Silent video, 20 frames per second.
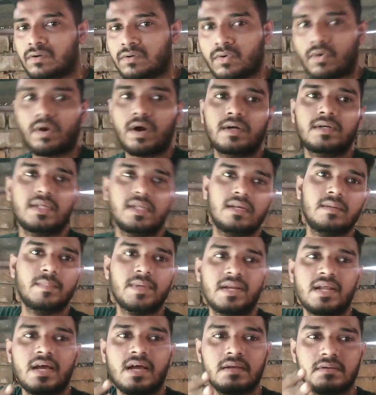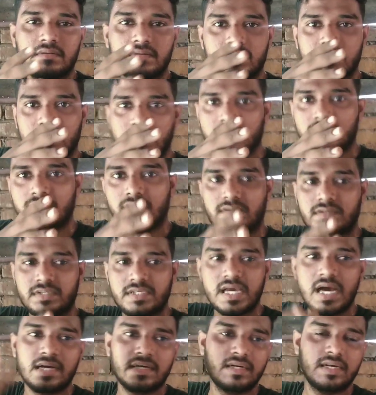कॉकाटल मेरा
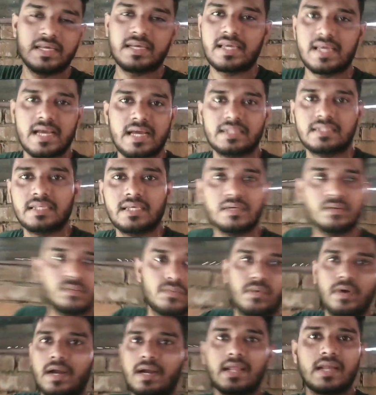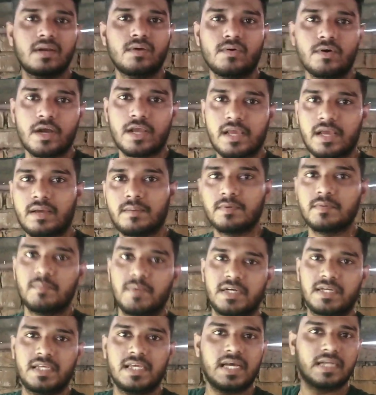यंग लेके आए थे वो एडल्ट हो गया अभी
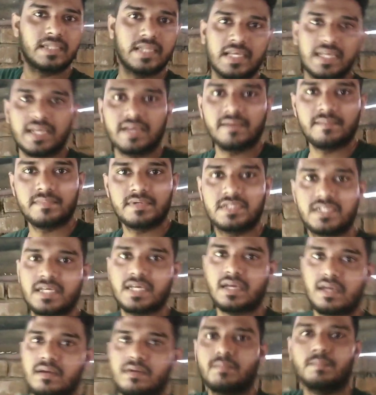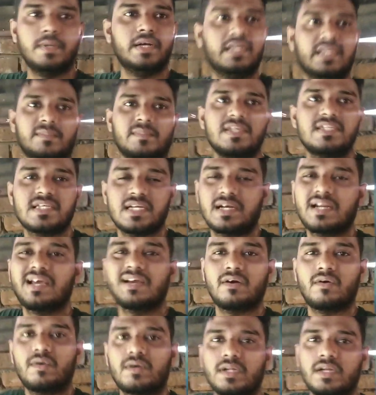मटकिया देंगे ठीक है मीटिंग भी चल रहा
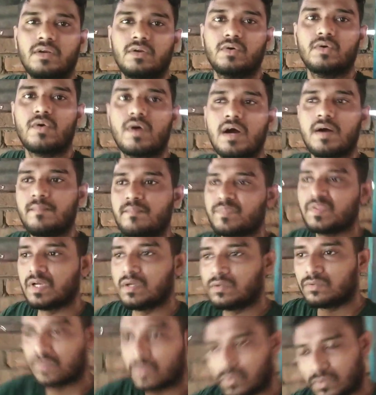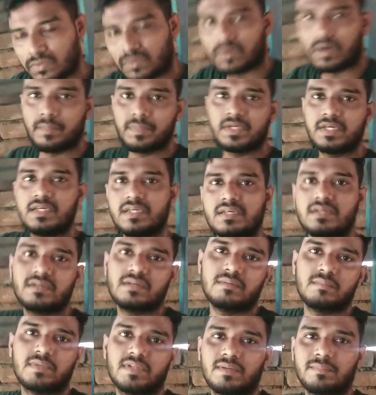है कॉकोटेल लोगों का तो अभी
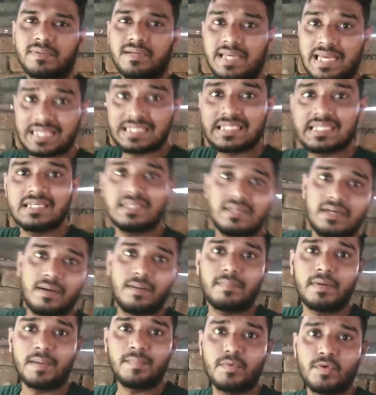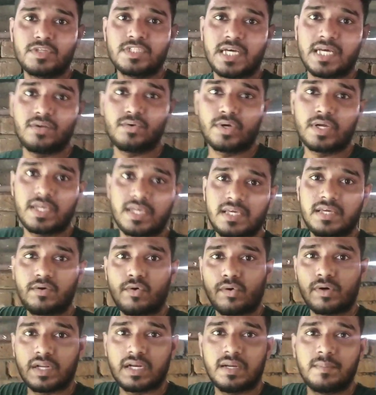मतलब कैसे आप आप लोग जानोगे कि
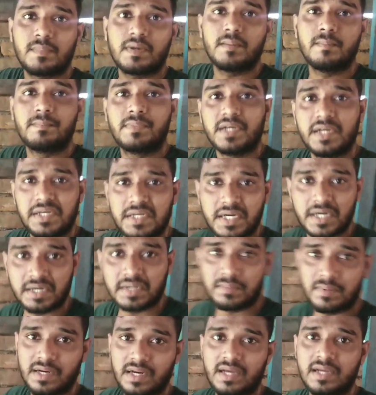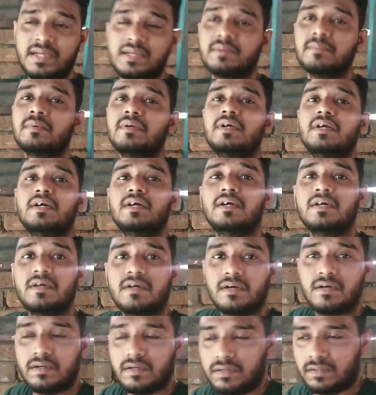कॉकोटेल आपका ब्रीड करने वाला है
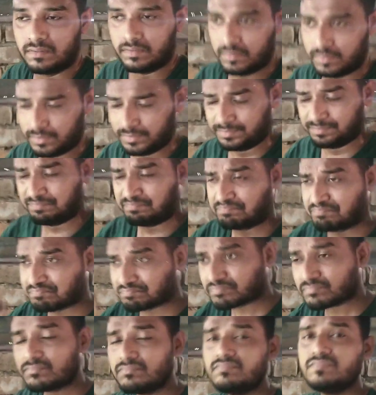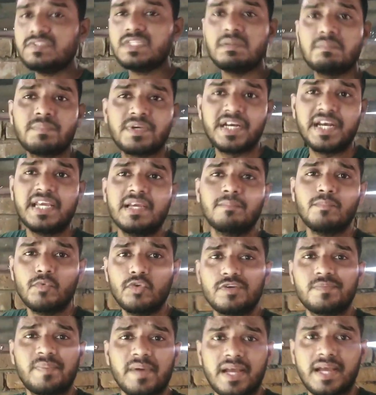ब्रीडिंग
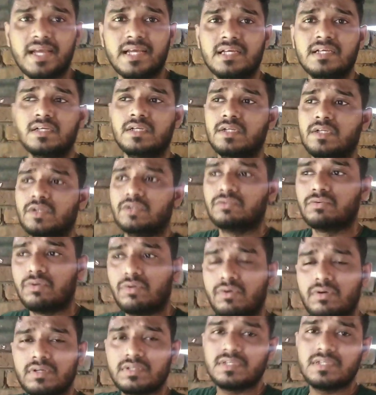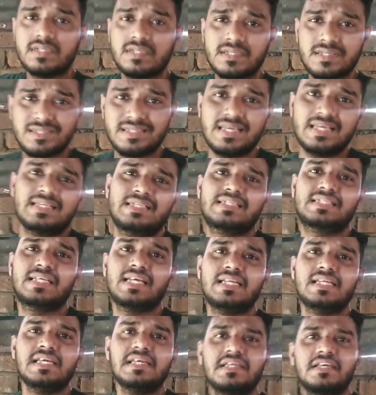मूड पे है तो ये
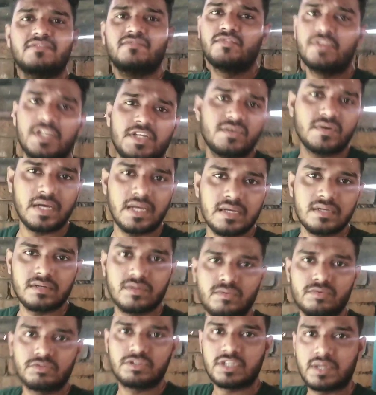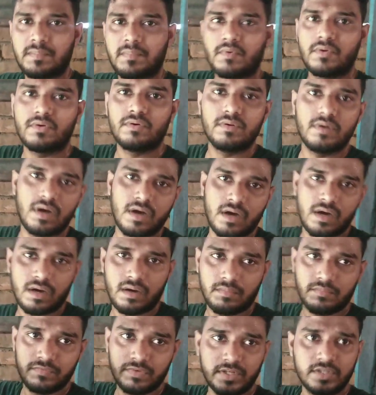इसके लिए ये वीडियो है कुछ आपको
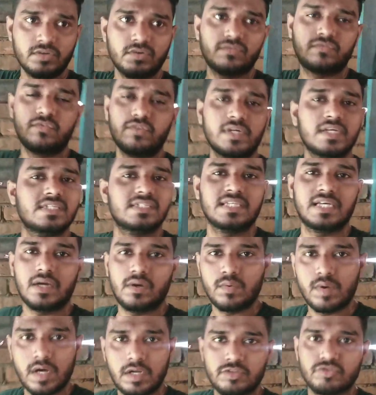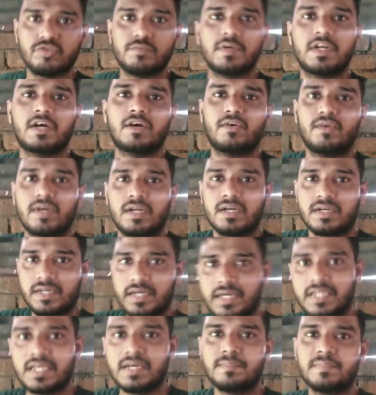आ, वीडियो फुटेज दिखाऊंगा जो मेरा कॉकटल
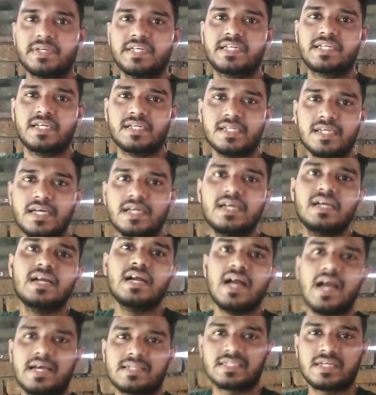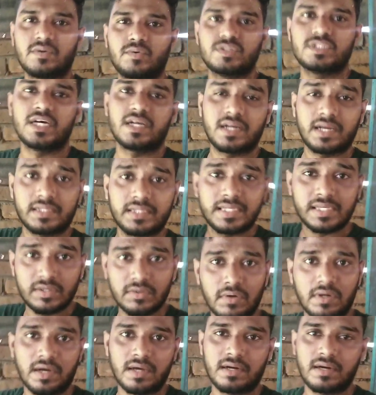रेडी है ब्रीड के लिए ऐसा कुछ हरकतें
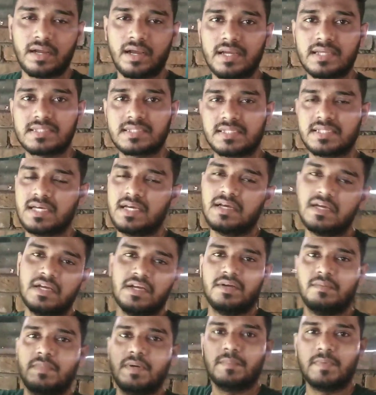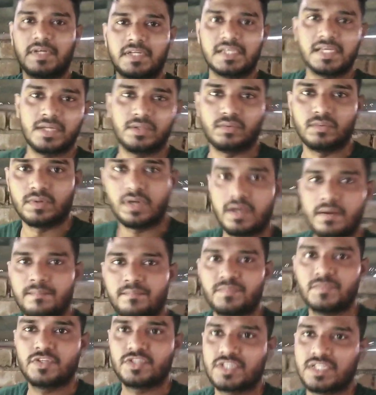ये लोग कर रहा है इसलिए मैं मटकिया दूंगा
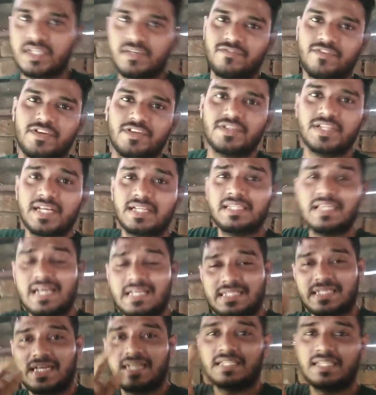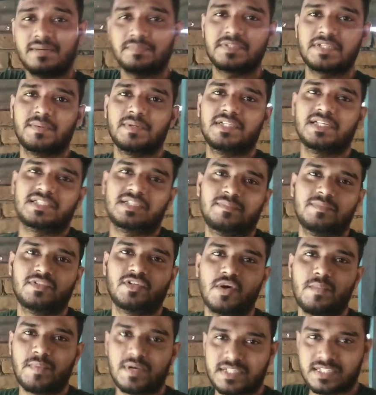तो चलिए वीडियो देखते आशा करते हैं आप सभी दर्शक
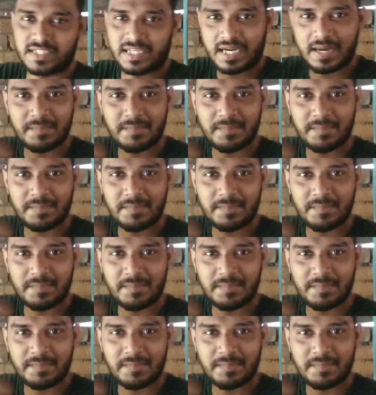बंधु को पसंद